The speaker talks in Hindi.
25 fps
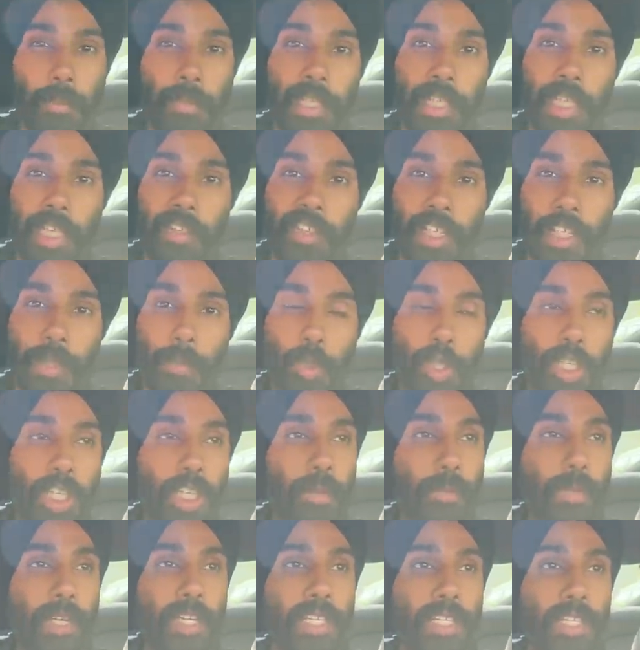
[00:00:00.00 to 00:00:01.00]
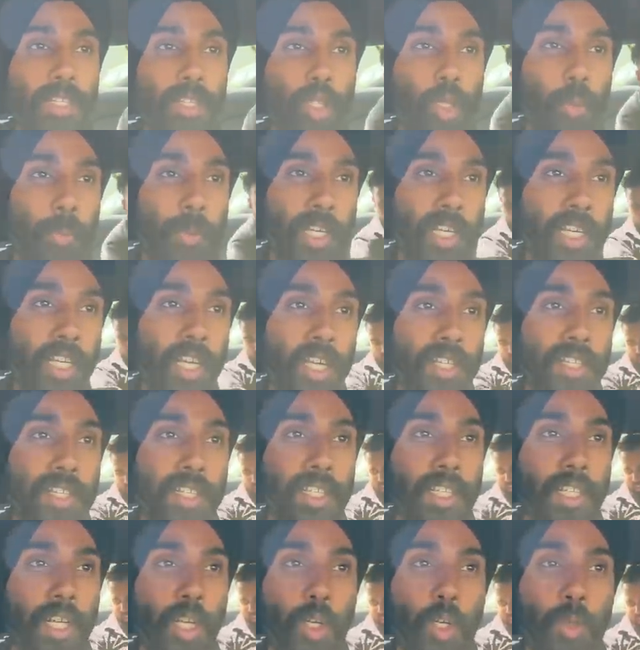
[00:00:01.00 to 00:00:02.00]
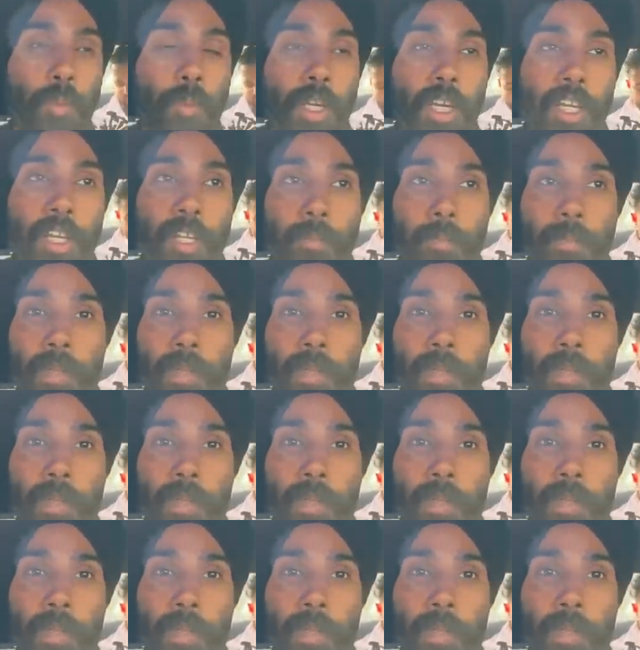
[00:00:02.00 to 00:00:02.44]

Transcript: मल्ले वाले बोलेंगे भाई इसको पहले यहाँ से निकालो बाहर